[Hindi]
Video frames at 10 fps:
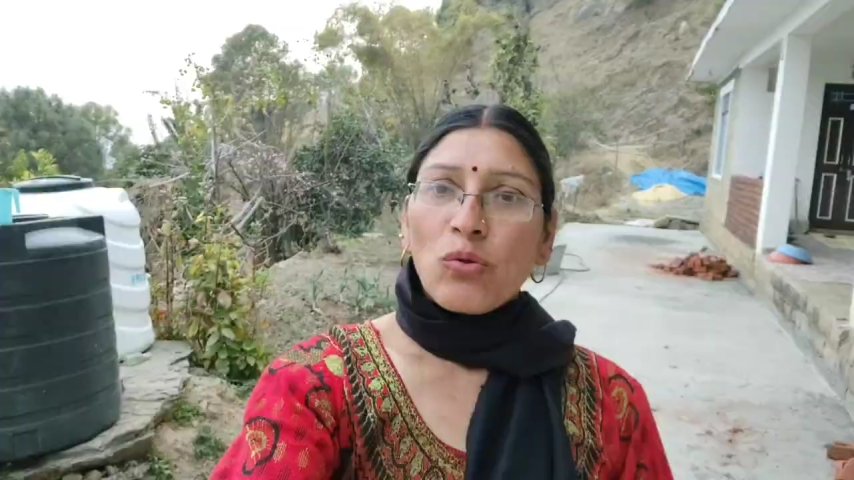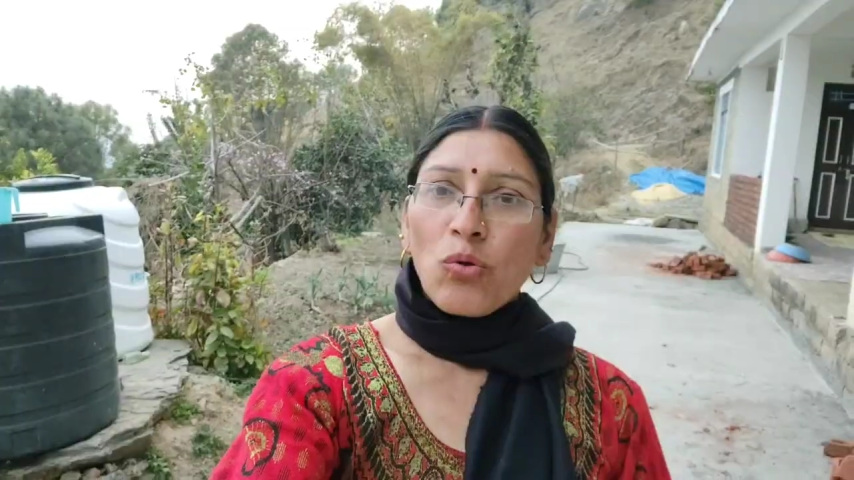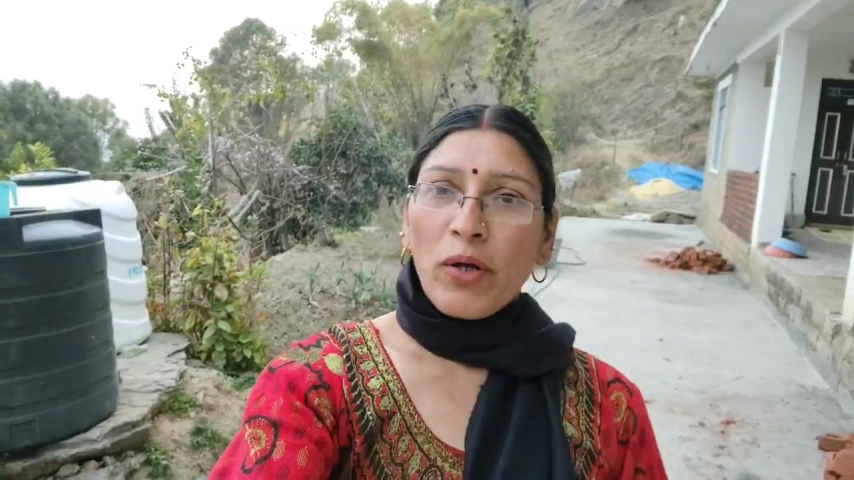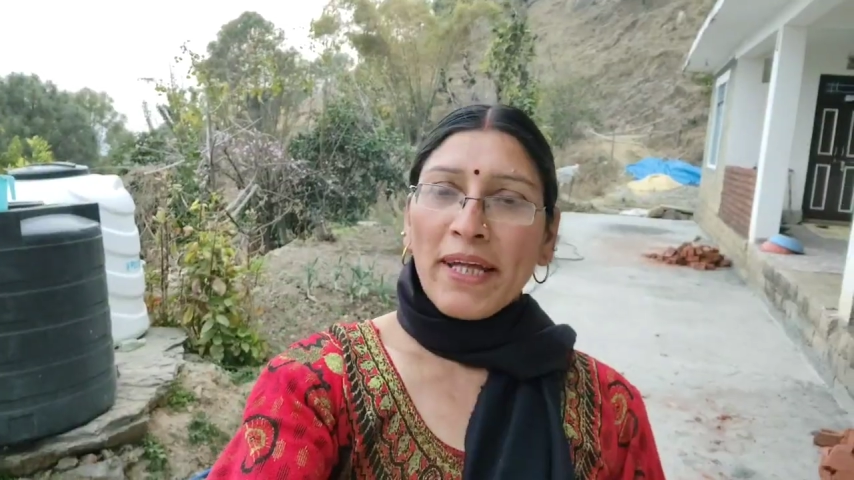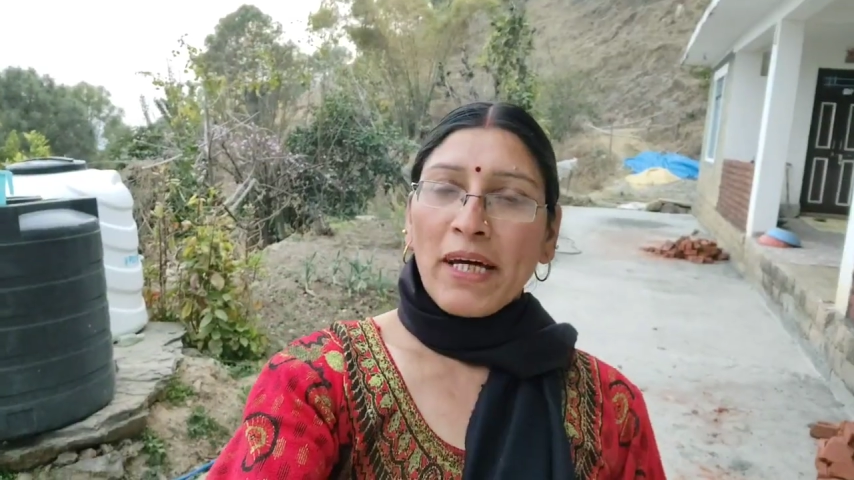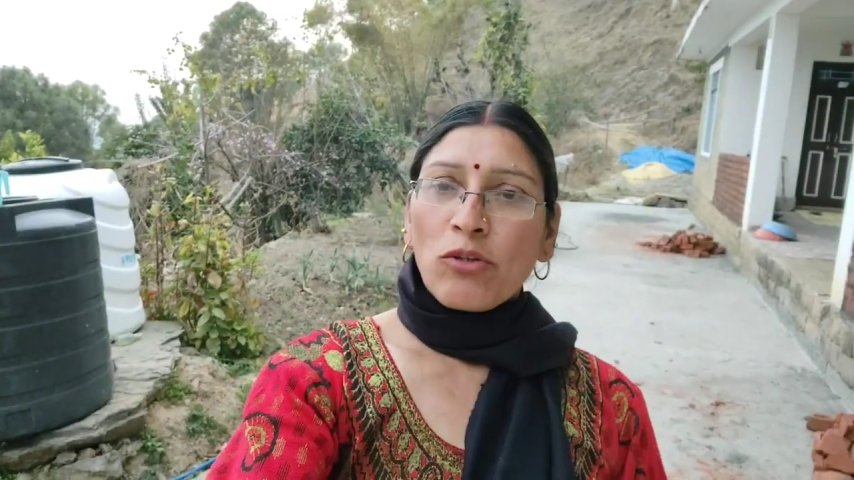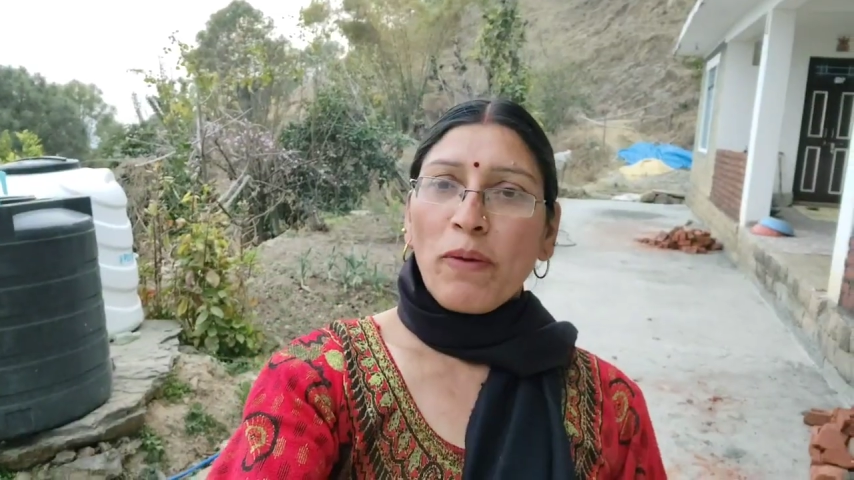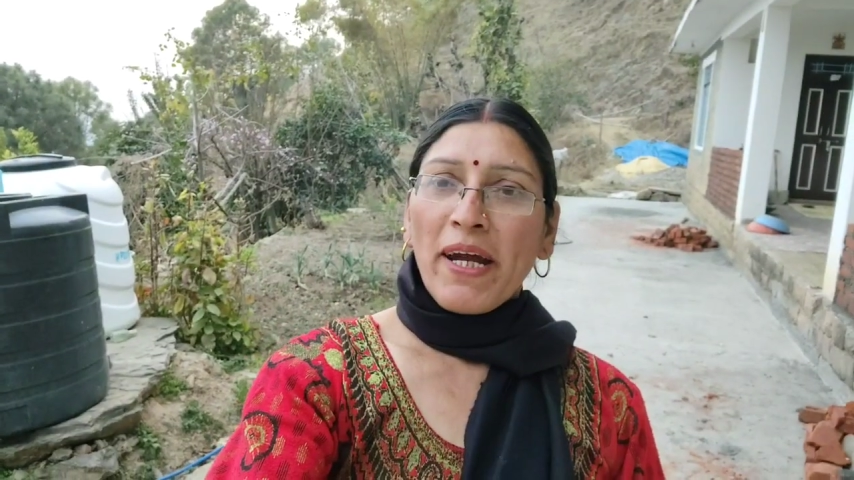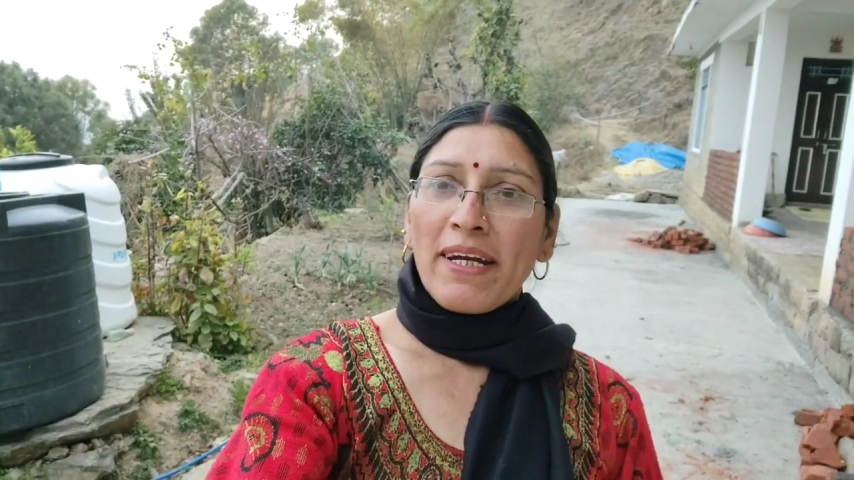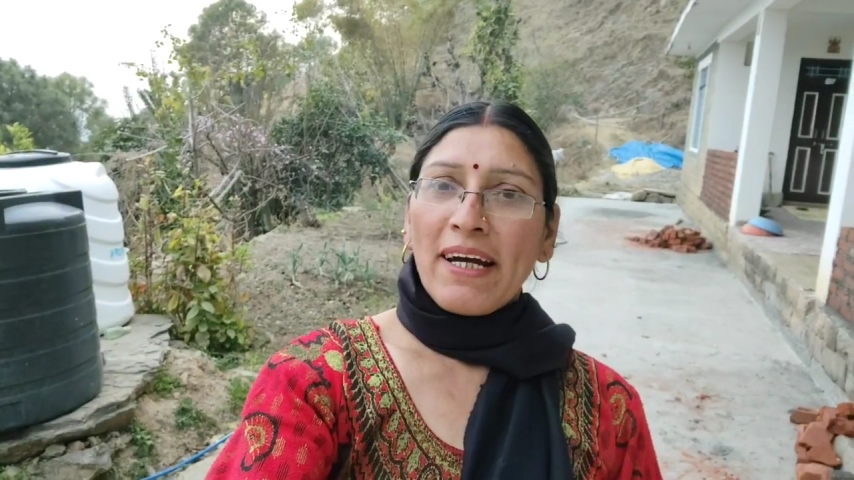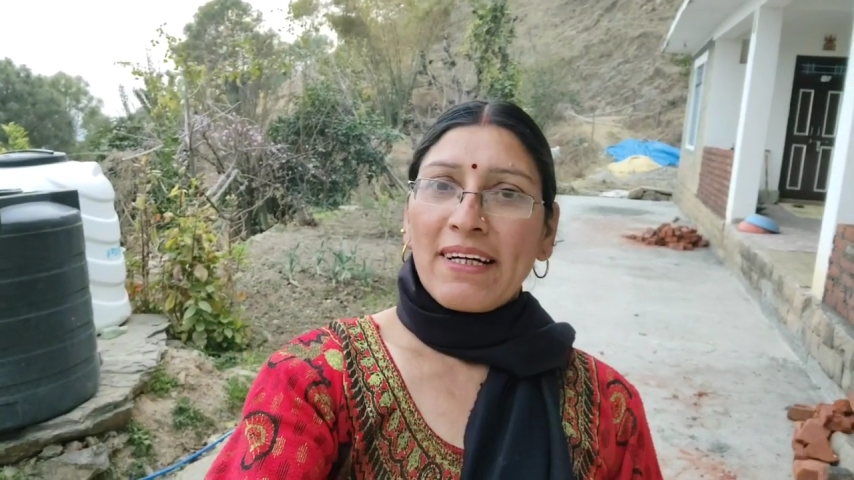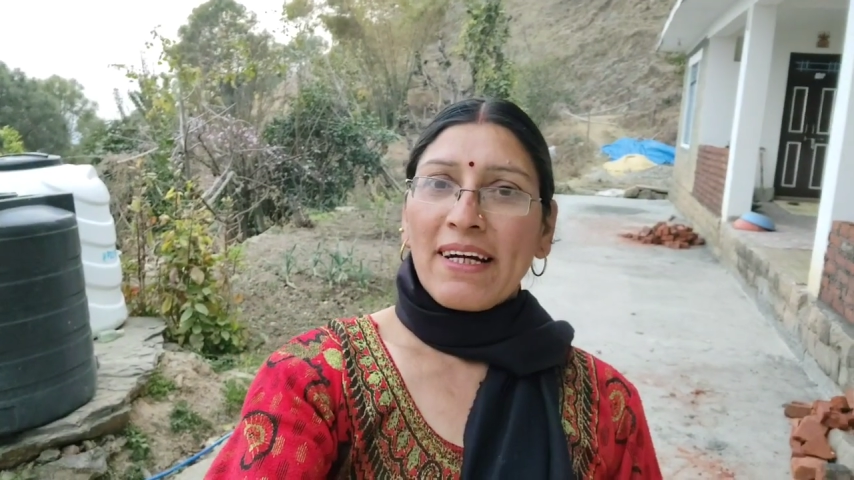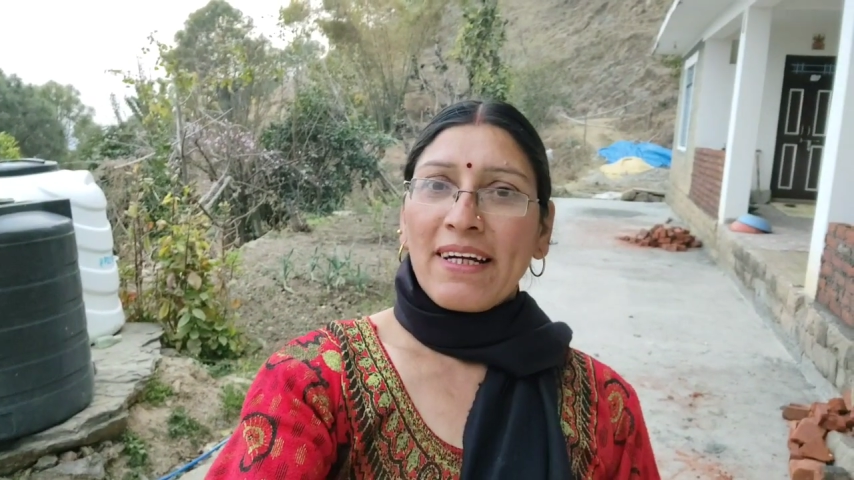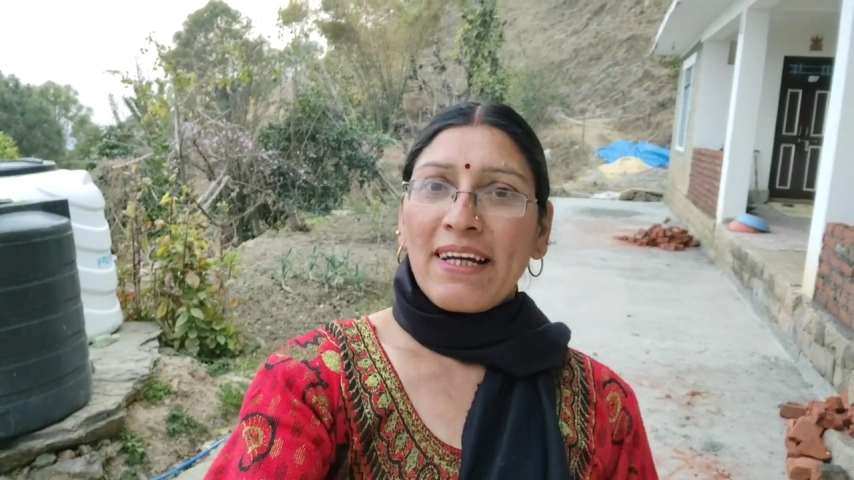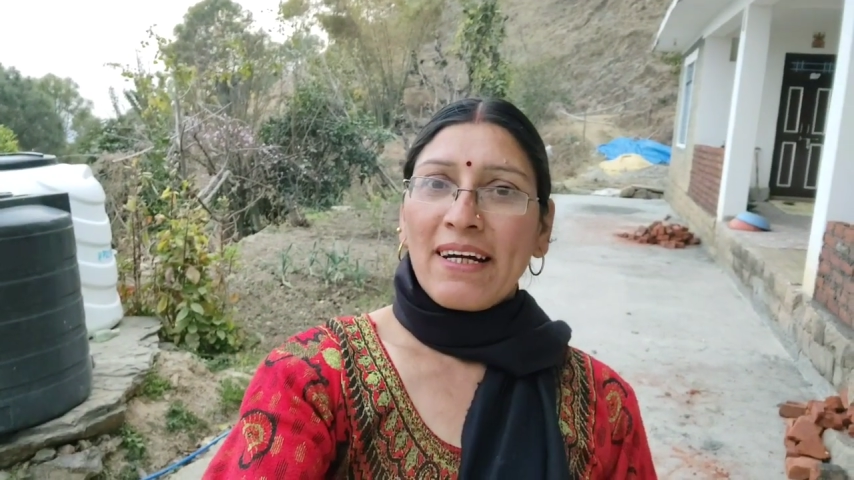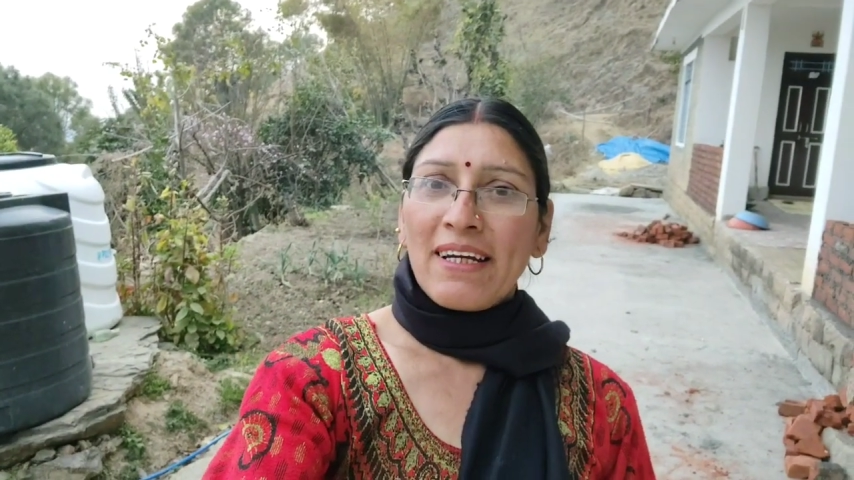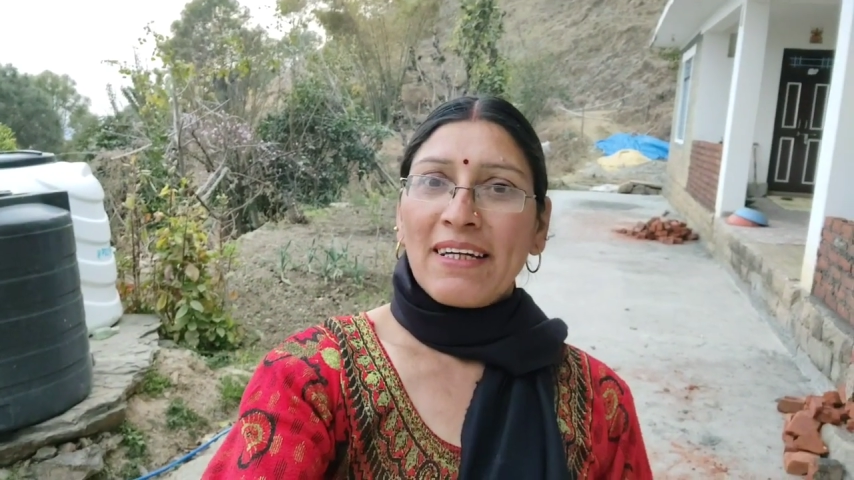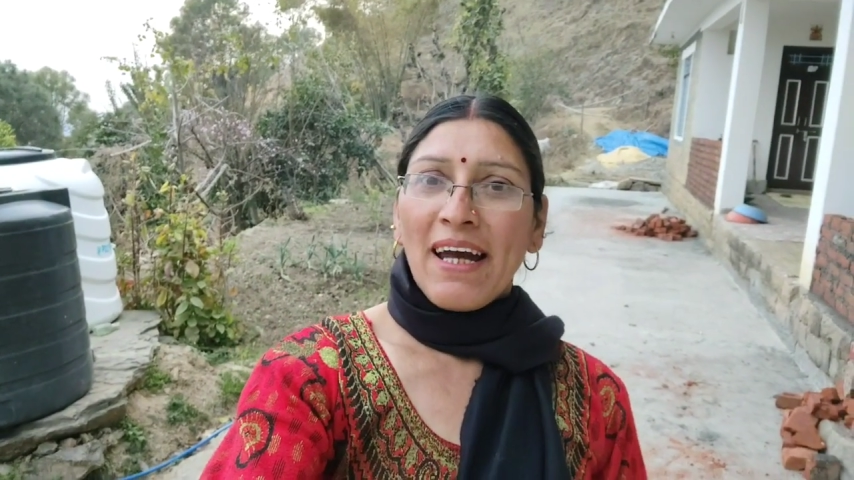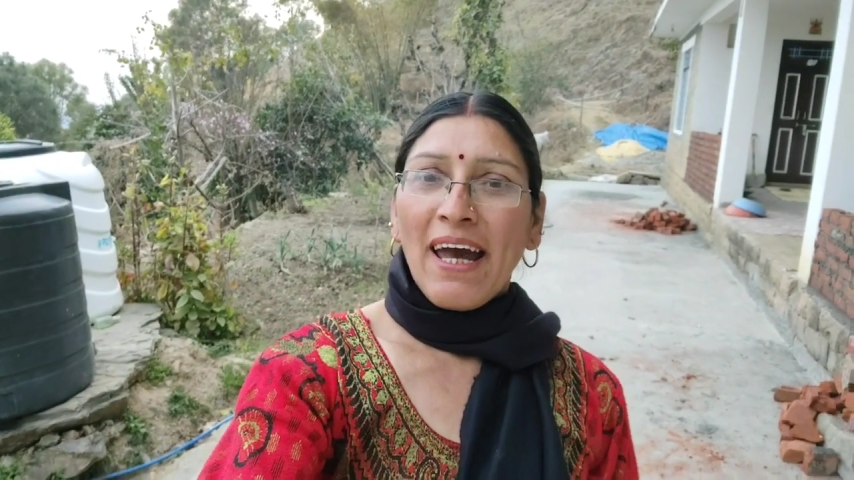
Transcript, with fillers: तो रेता तो मैंने ढक करके रख लिया